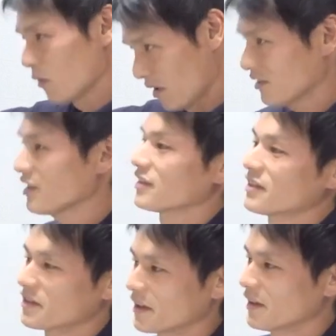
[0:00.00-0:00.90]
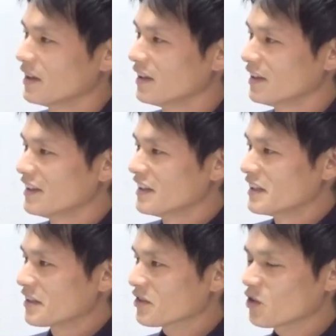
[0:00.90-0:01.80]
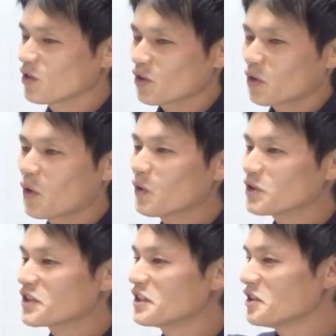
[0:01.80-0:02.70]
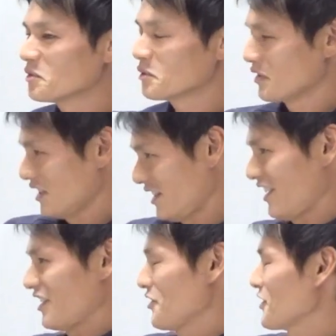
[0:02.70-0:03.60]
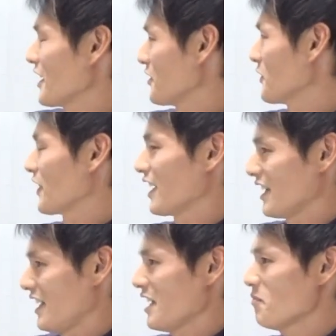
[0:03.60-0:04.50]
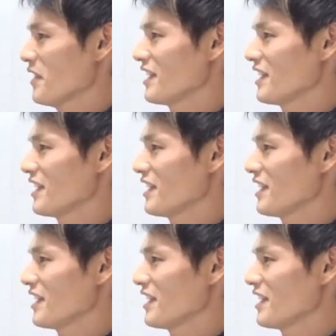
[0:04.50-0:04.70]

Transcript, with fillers: 方が楽じゃないですかそうです、ね、そこの投資の部分ができるかどうかで、やっぱ